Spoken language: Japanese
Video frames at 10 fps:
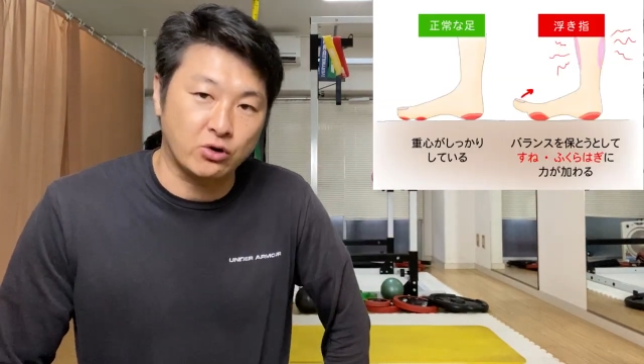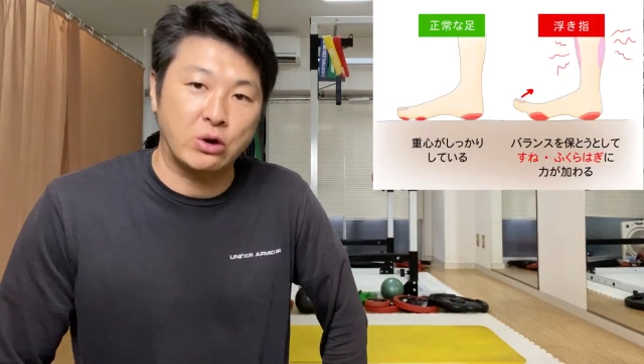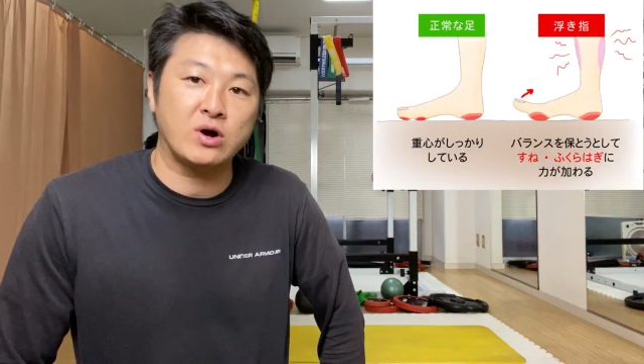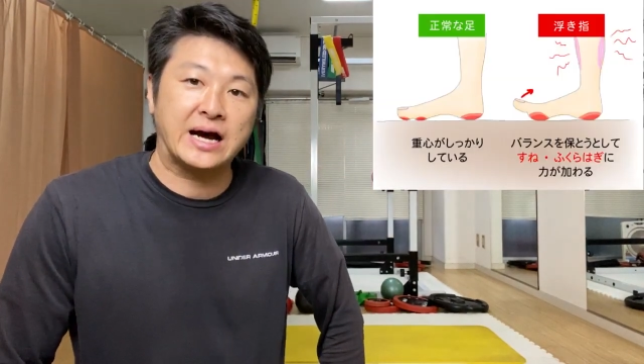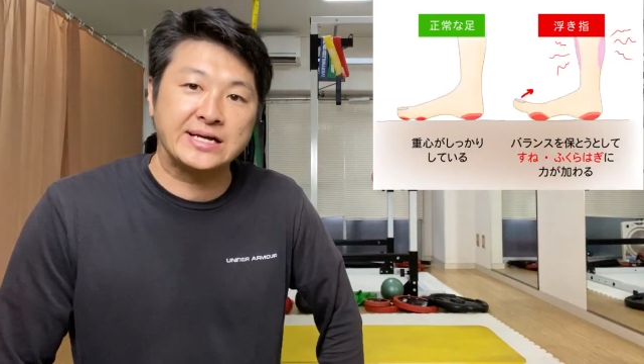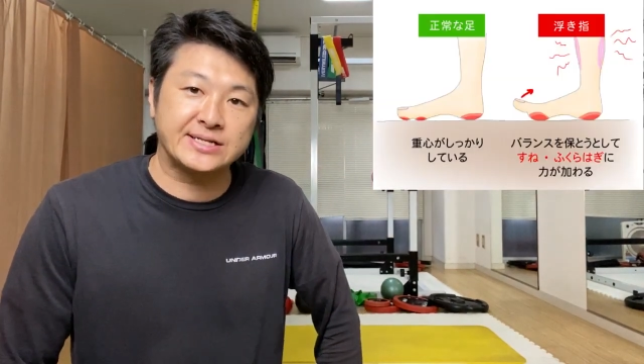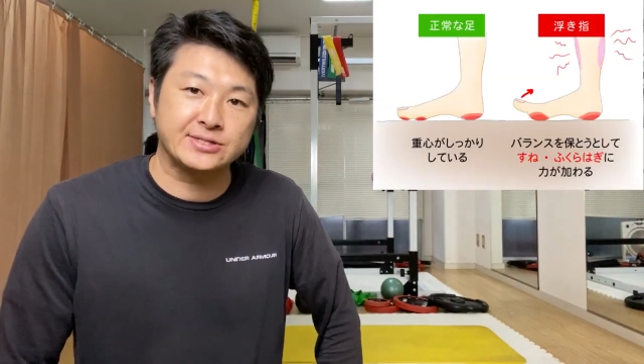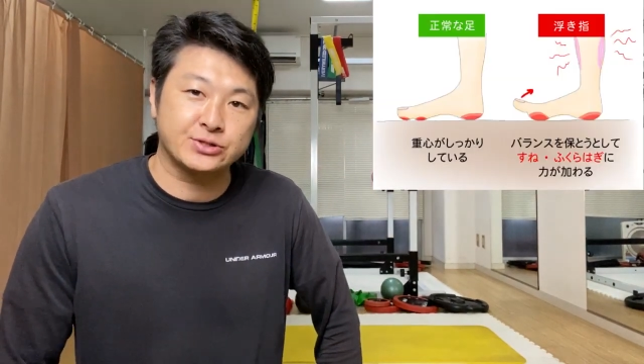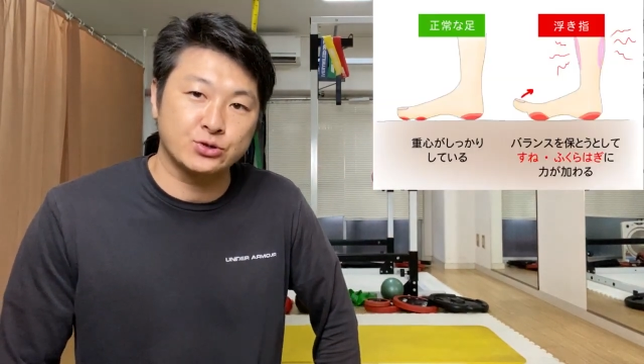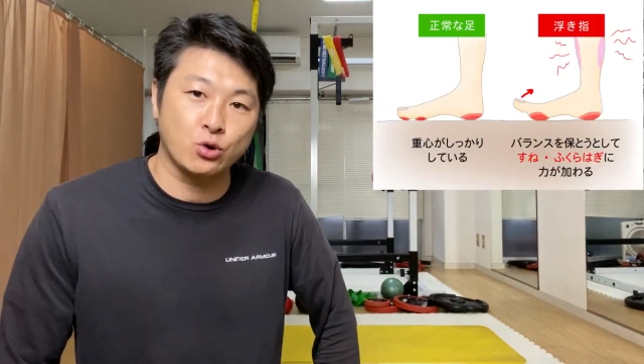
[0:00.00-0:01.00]
これを改
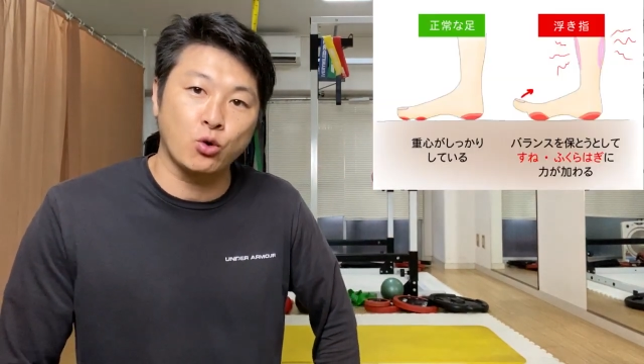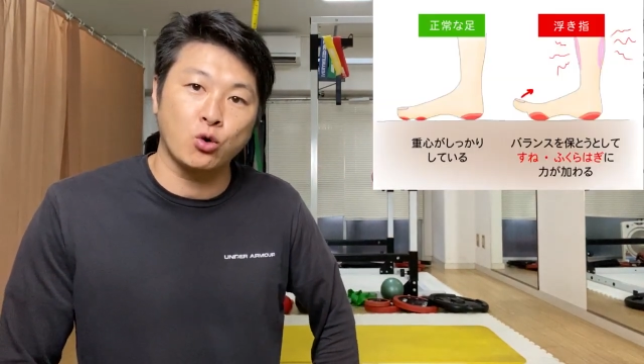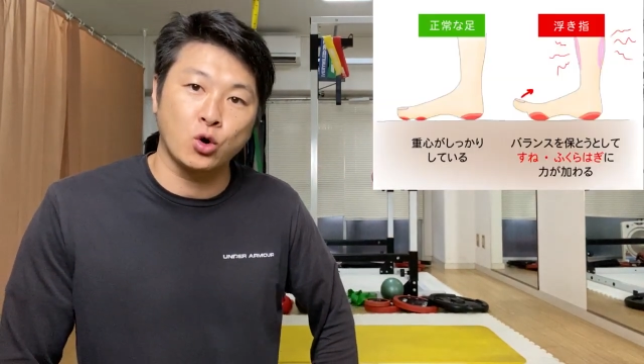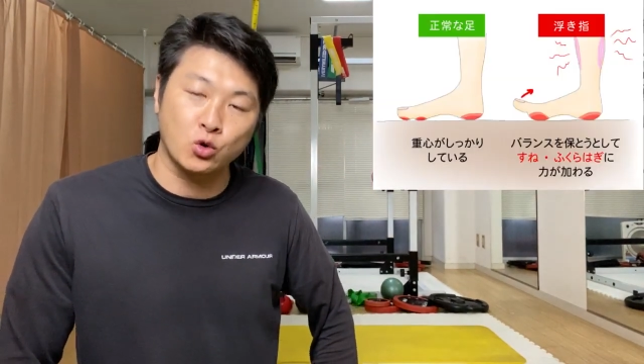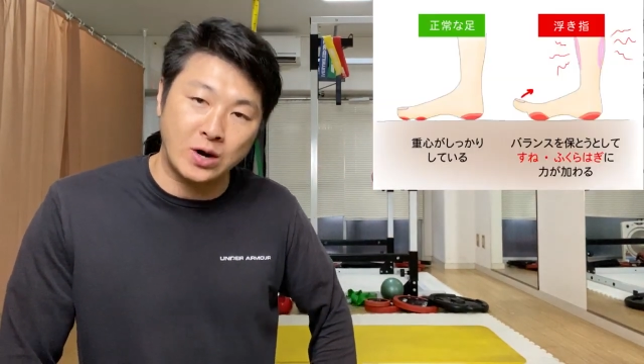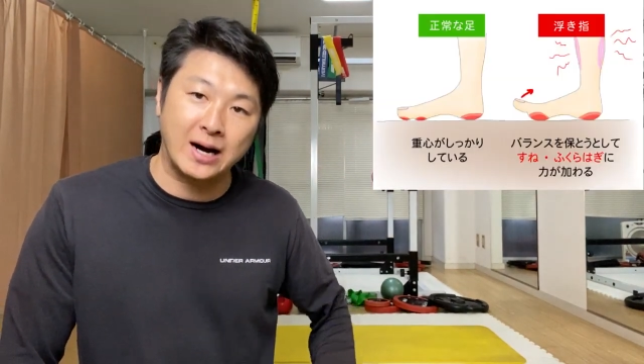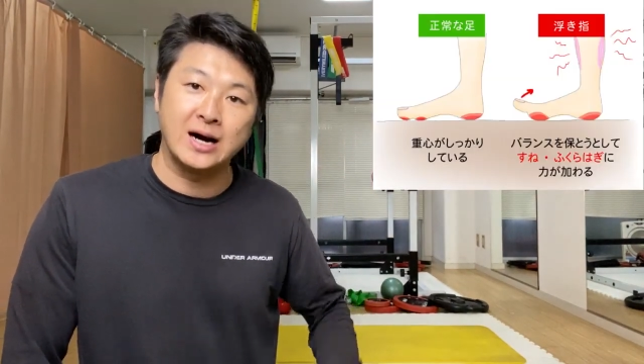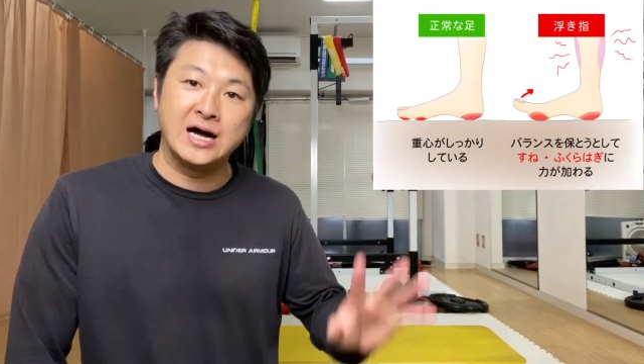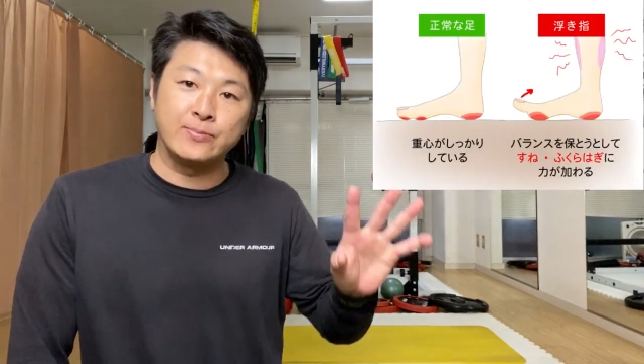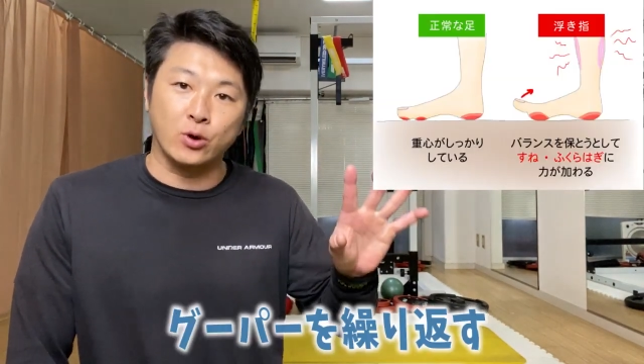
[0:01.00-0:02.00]
善する方法
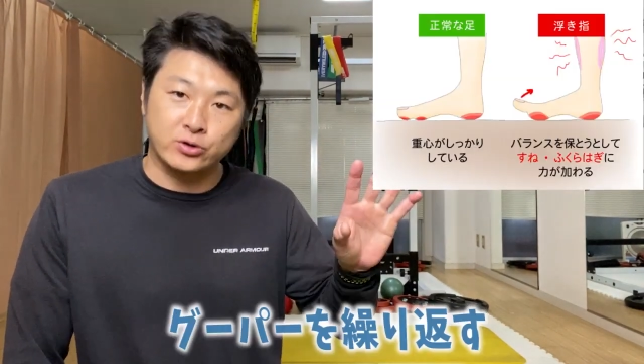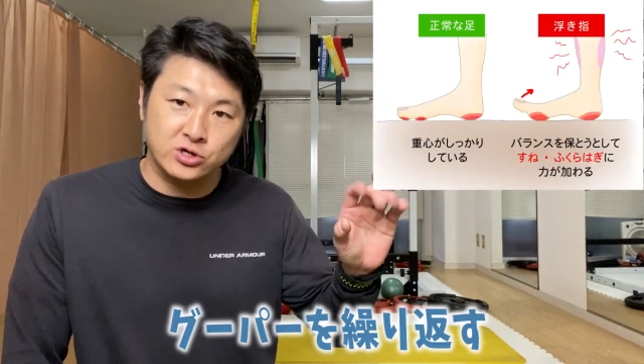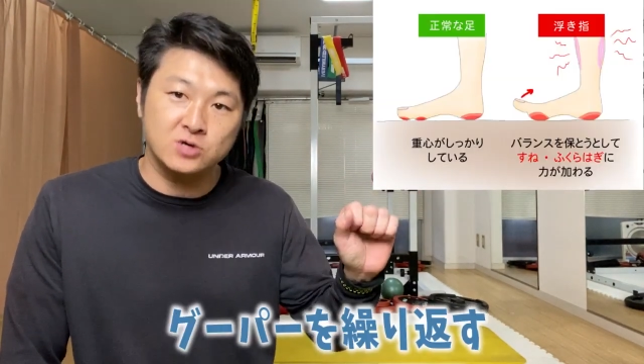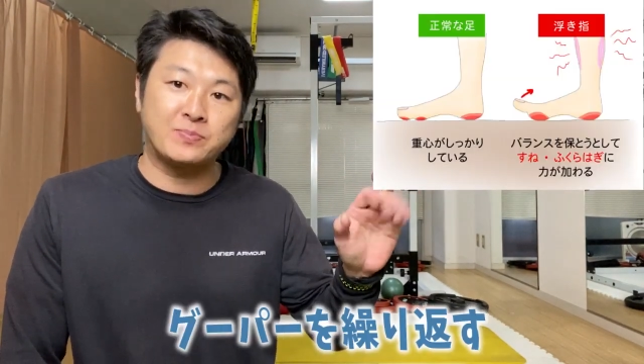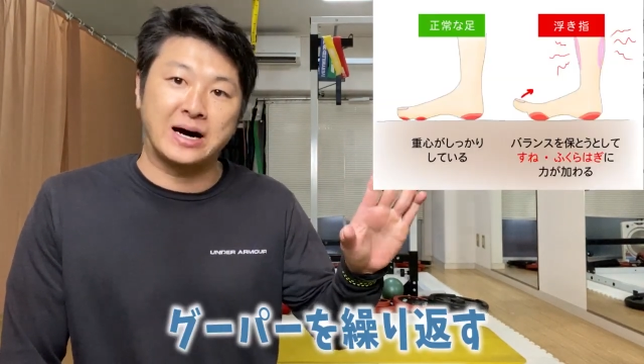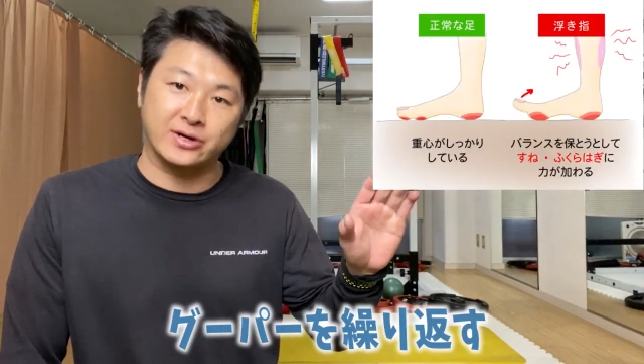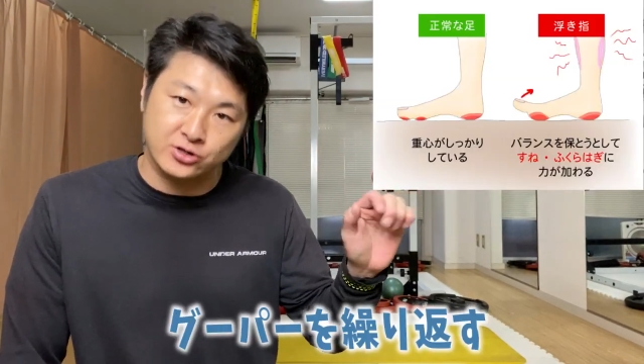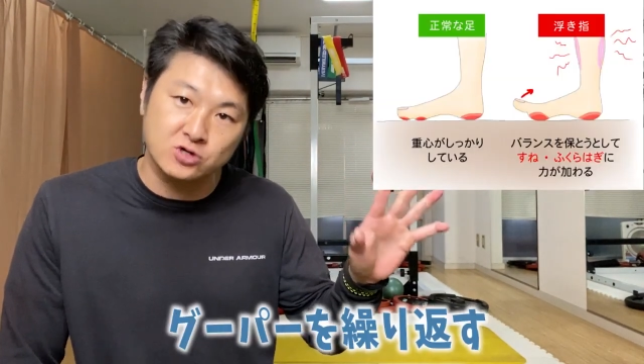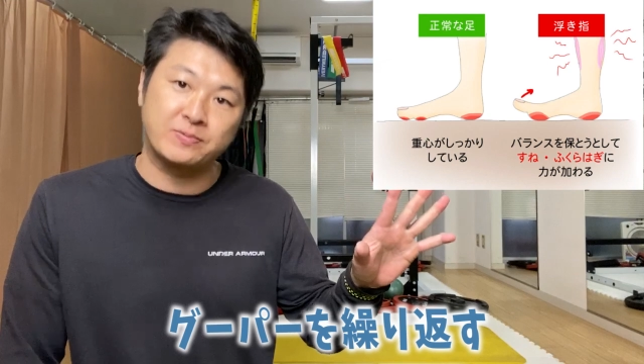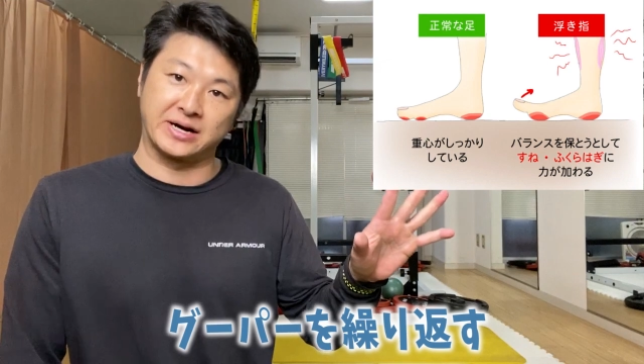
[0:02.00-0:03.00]
は、もう
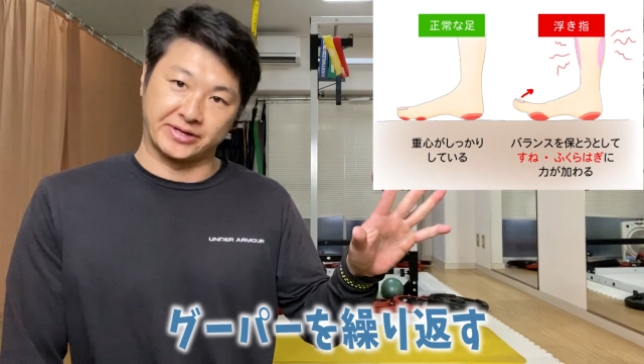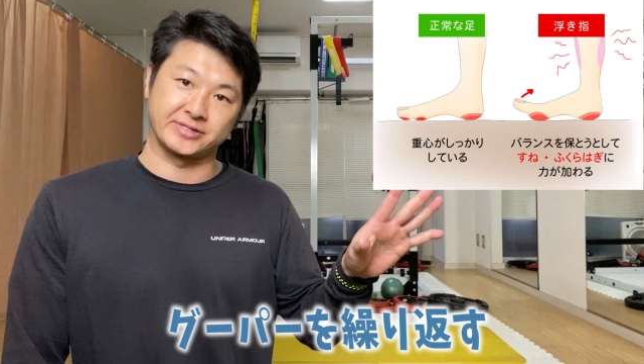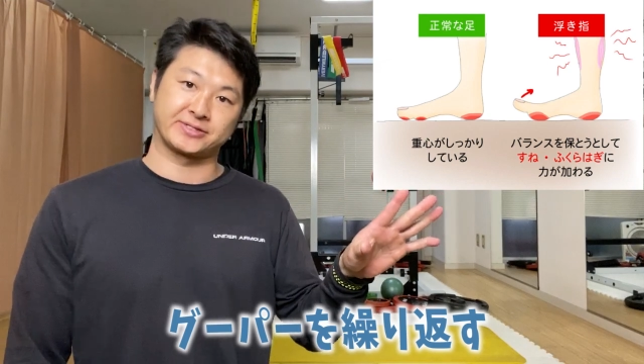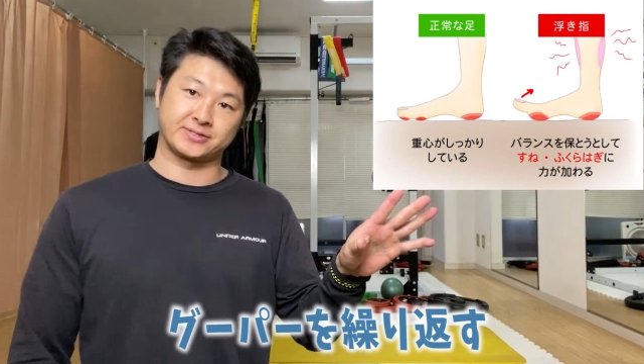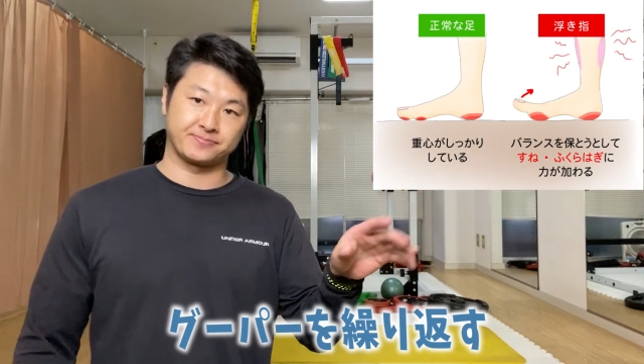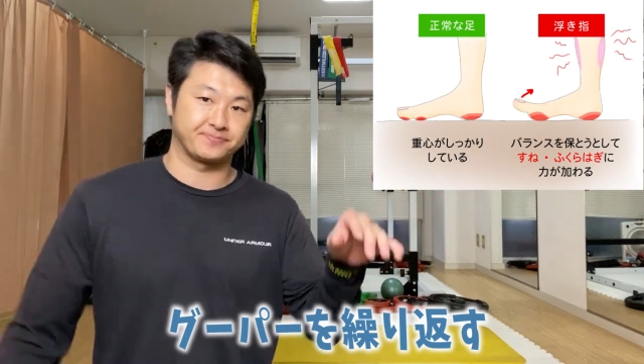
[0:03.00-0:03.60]
グーパーグーパーです。